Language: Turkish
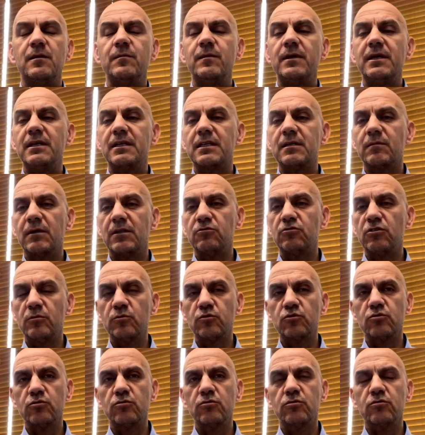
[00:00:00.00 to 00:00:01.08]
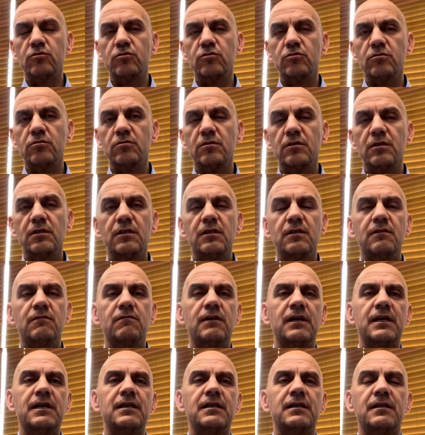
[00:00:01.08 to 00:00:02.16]
iyi bir eğitim alıyor musunuz?
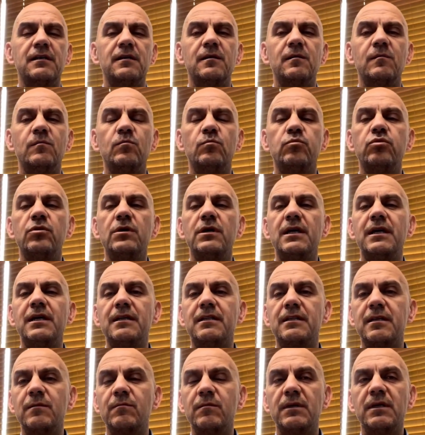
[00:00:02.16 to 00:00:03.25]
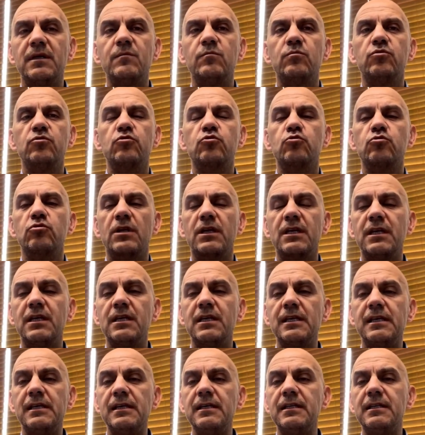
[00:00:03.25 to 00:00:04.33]
Ve bu eğitimi, bu
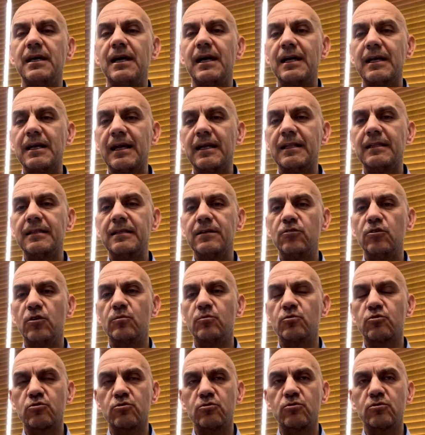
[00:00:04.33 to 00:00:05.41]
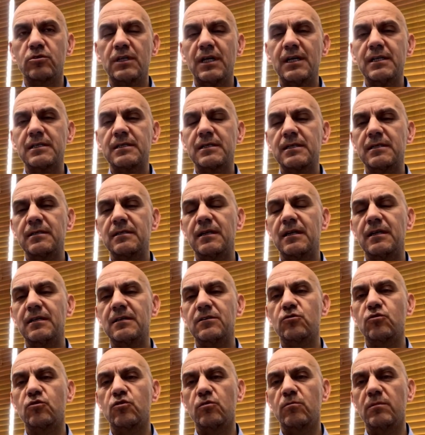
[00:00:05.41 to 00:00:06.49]
süreyi iyi değerlendiriyor musunuz?
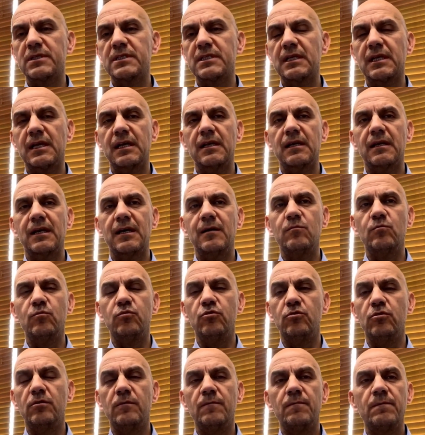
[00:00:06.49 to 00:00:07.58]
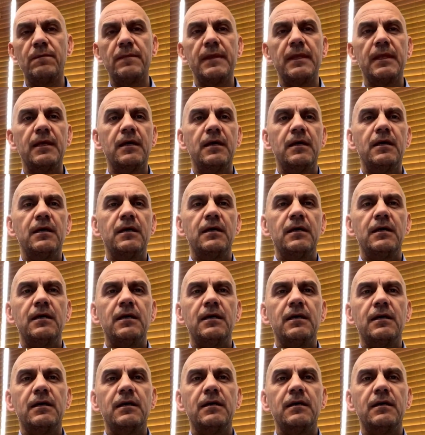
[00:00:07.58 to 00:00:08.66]
Aslında sorulması gereken bu.
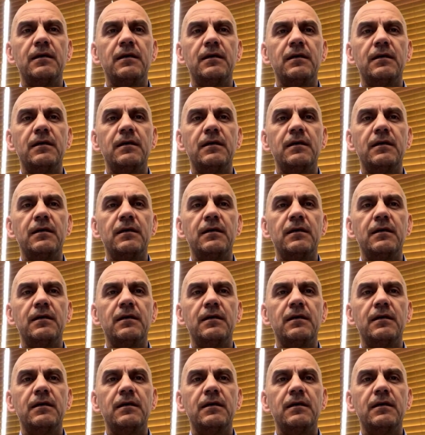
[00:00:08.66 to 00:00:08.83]
E,